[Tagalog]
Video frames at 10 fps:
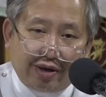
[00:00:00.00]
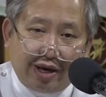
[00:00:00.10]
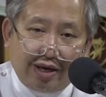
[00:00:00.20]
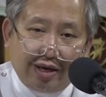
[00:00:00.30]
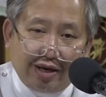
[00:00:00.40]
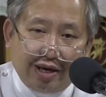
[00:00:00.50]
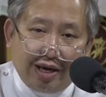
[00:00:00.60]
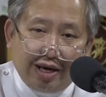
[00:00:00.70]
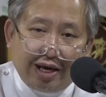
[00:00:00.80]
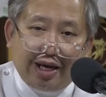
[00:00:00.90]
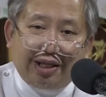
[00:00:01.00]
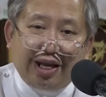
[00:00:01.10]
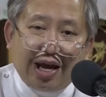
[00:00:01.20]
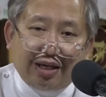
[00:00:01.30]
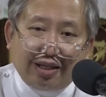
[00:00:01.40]
Okay?
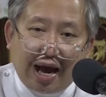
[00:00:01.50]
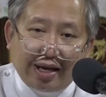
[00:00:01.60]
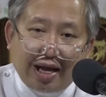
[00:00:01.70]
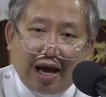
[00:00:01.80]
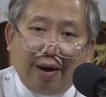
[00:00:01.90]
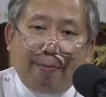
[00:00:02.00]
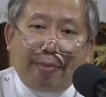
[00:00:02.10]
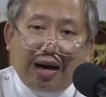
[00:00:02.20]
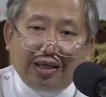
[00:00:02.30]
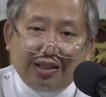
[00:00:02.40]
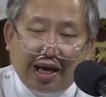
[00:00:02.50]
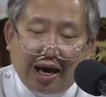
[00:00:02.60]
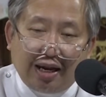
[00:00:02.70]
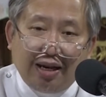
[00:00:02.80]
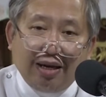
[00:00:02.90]
Itinakda ng
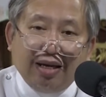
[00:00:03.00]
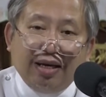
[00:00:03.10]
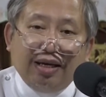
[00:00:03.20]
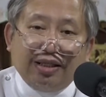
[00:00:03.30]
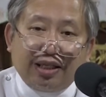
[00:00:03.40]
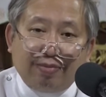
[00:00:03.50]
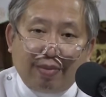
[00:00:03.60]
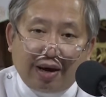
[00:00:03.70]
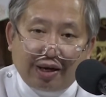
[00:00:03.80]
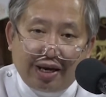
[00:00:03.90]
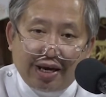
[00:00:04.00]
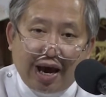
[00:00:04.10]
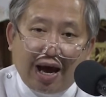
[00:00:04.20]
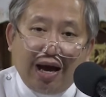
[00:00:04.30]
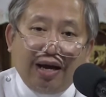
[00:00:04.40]
pakasal si
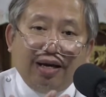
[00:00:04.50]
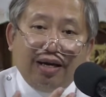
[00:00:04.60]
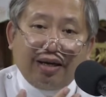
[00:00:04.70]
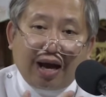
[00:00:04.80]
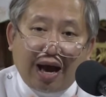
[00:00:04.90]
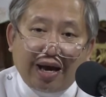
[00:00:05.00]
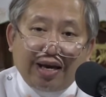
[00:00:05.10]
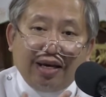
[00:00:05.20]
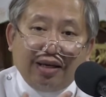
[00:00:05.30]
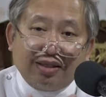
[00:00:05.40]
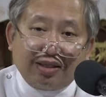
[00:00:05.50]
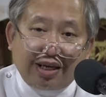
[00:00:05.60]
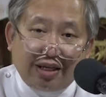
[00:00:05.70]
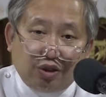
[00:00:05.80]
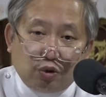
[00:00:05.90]
Maria kay
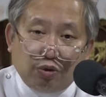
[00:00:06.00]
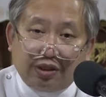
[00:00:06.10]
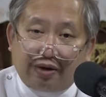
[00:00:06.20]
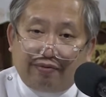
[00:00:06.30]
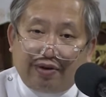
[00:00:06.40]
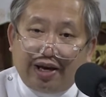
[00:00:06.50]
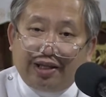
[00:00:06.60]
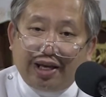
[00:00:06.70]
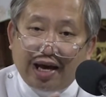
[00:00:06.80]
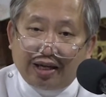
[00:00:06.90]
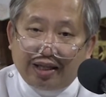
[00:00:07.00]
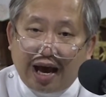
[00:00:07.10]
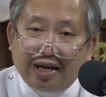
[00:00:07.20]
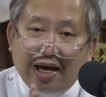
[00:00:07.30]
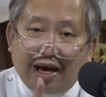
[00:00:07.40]
St. Joseph.
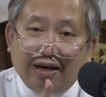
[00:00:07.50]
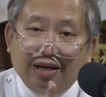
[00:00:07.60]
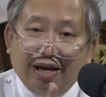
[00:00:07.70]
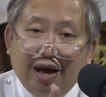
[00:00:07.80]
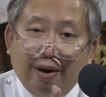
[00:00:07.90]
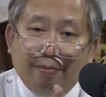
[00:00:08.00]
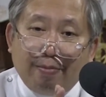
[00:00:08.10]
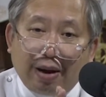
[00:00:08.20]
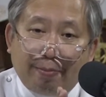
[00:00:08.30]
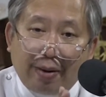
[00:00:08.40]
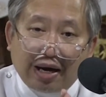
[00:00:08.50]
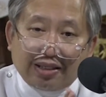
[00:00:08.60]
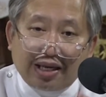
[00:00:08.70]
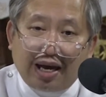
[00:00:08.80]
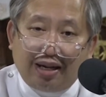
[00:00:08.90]
Itinakda ng
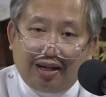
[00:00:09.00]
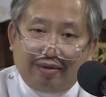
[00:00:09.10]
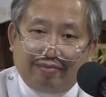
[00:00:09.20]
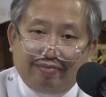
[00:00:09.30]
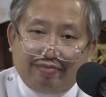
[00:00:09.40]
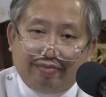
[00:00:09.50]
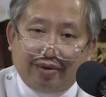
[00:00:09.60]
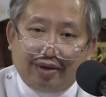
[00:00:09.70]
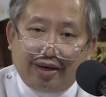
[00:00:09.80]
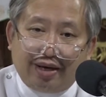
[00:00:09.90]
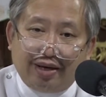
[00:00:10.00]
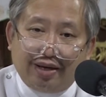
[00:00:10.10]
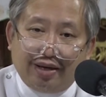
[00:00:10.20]
magpakasal. Okay?